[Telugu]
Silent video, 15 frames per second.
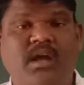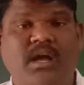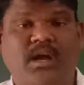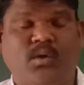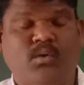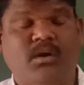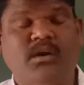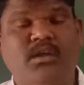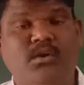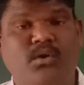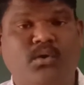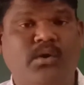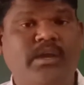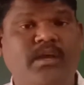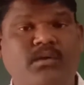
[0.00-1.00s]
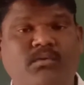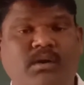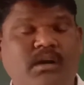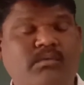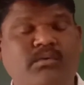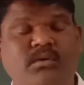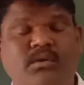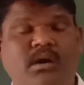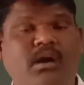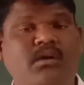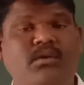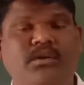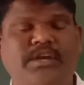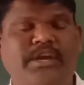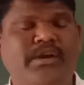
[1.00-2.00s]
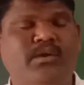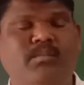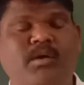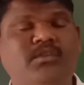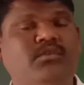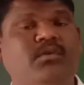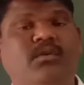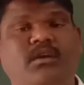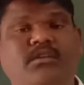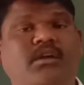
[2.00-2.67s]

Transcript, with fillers: ఆ కొండలు లోయలు అడవులు ఘాటులు గీట్లు మొత్తం కూడా